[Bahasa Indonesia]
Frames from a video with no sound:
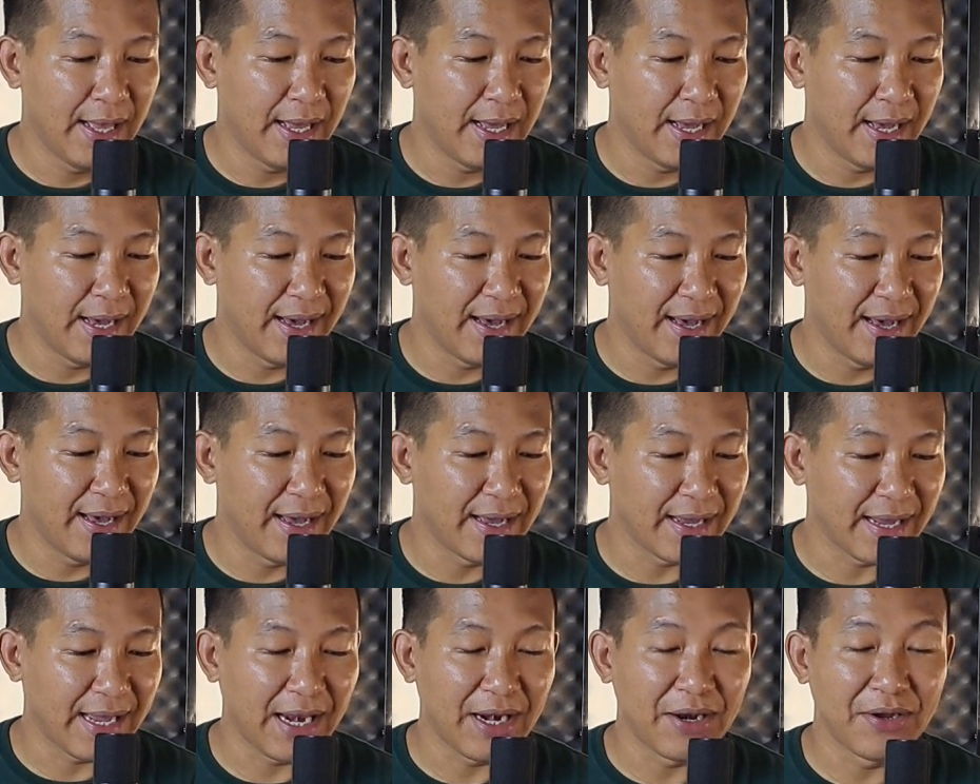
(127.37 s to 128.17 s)

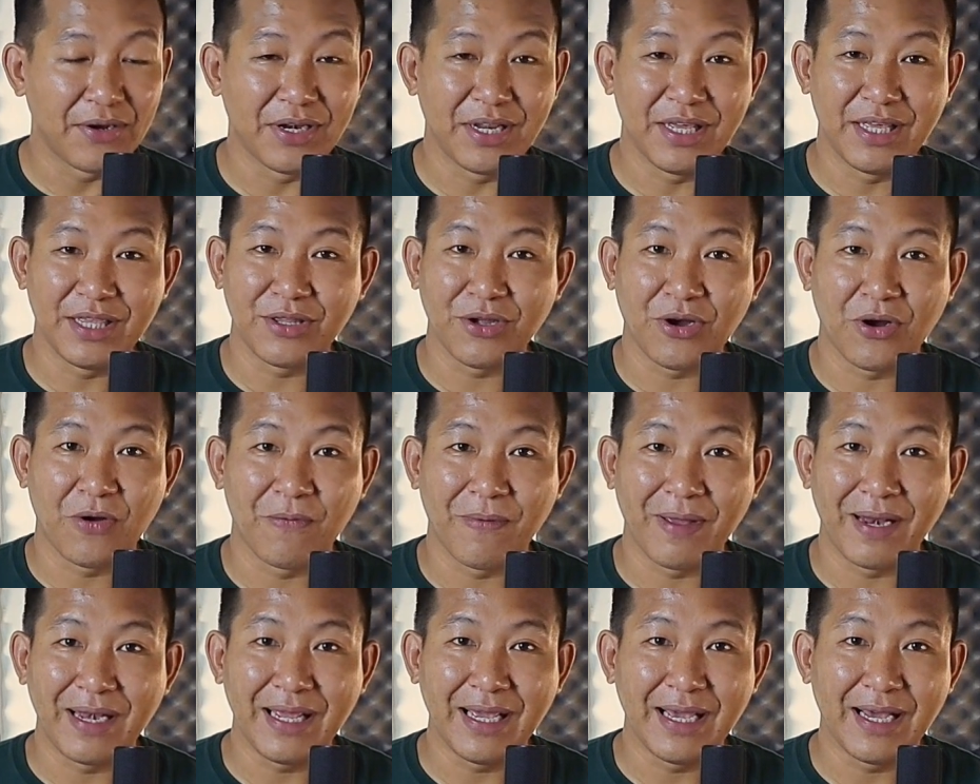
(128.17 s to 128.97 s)
uh, kalau di
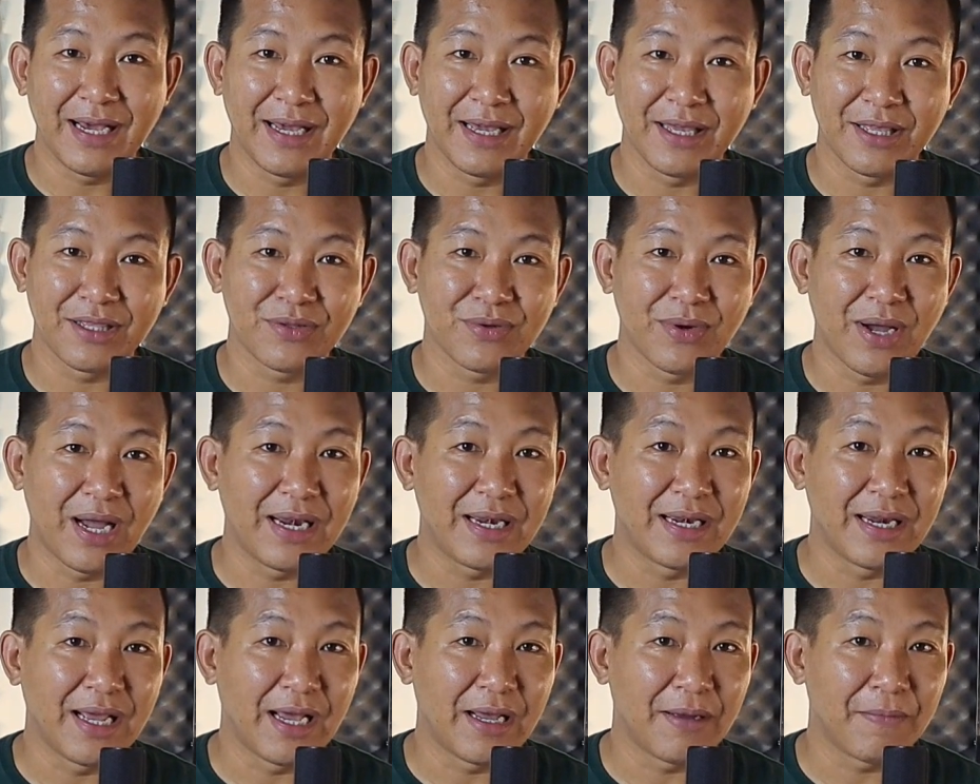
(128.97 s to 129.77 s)
Tokopedia itu
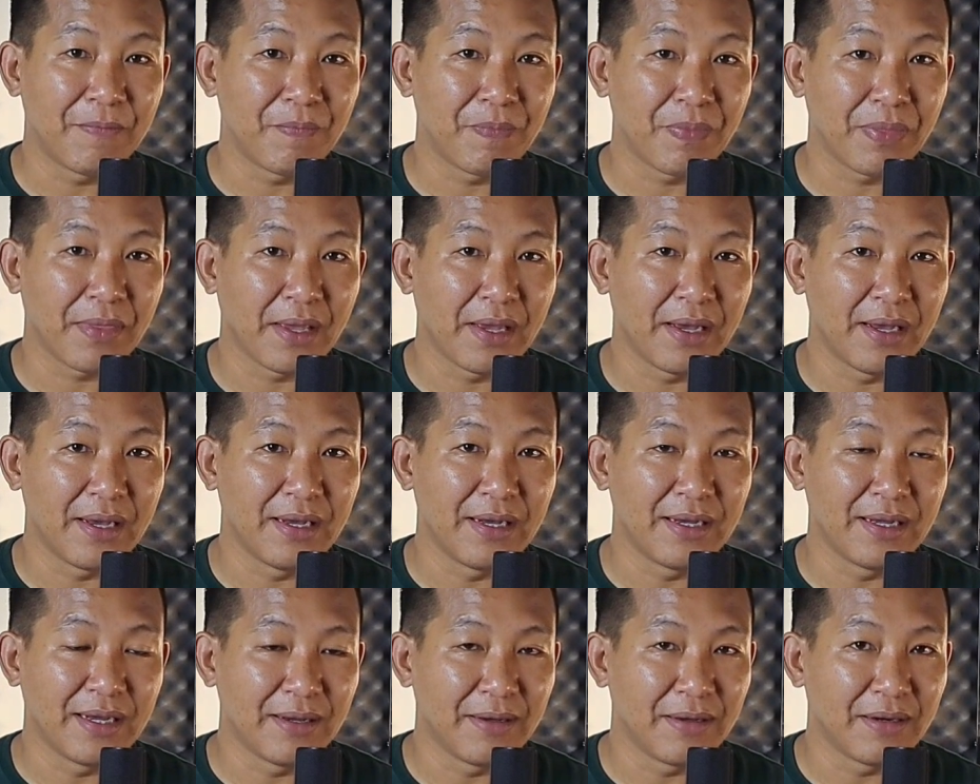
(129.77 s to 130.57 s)
ada
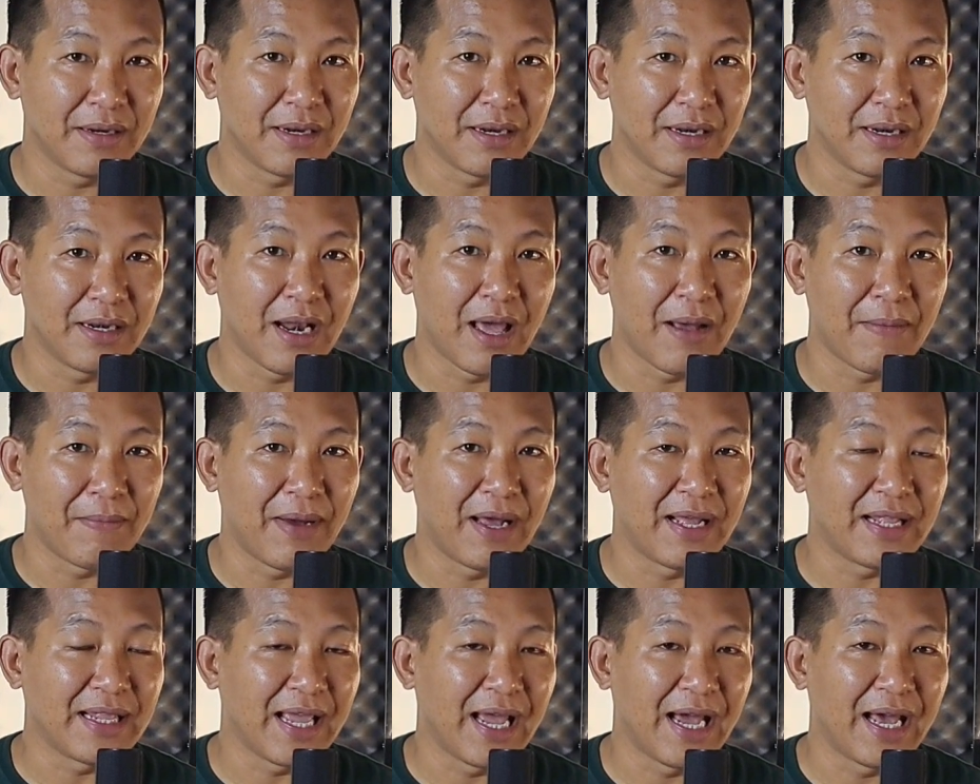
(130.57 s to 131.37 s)
uh,
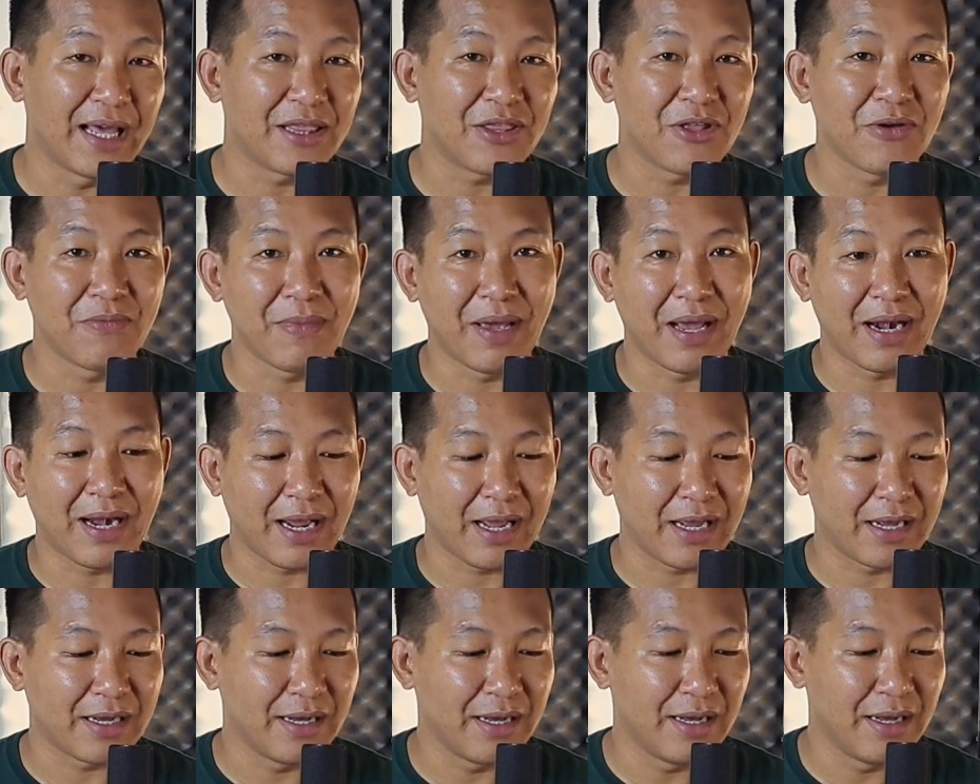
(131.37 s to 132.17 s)
namanya atau
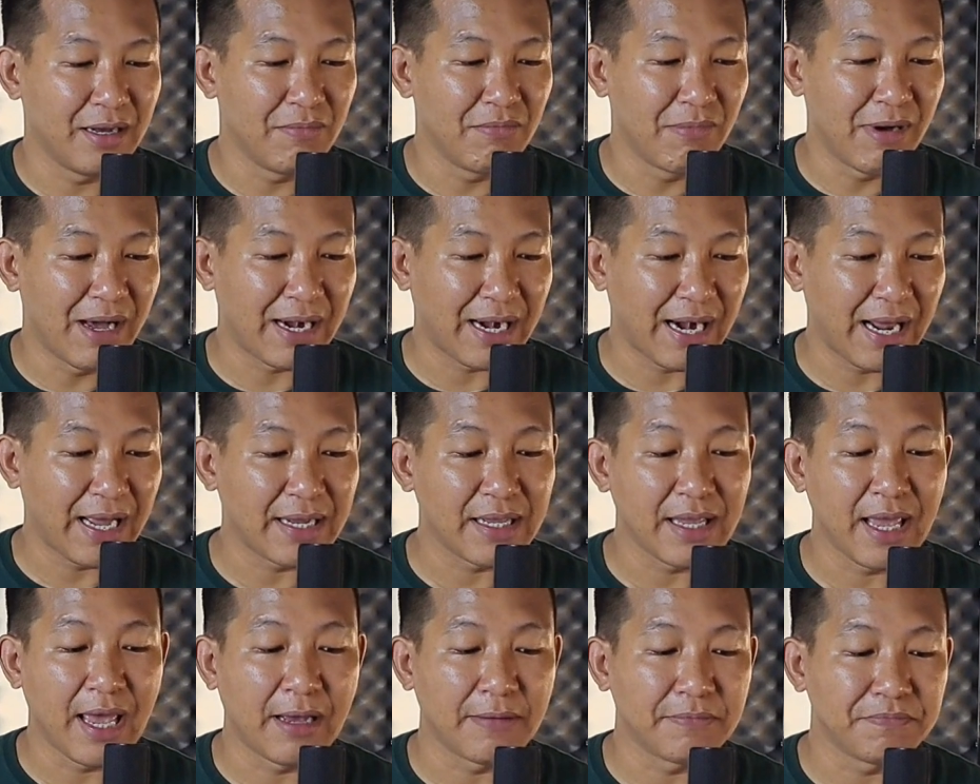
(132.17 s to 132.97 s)
merek uh,
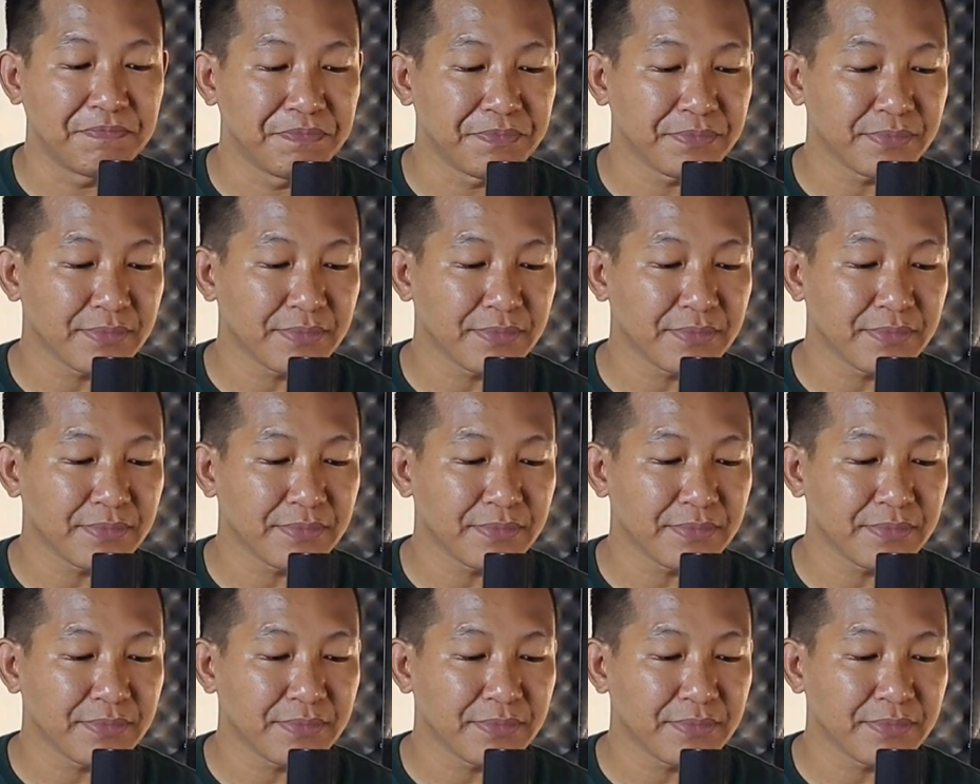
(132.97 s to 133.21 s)
barangnya.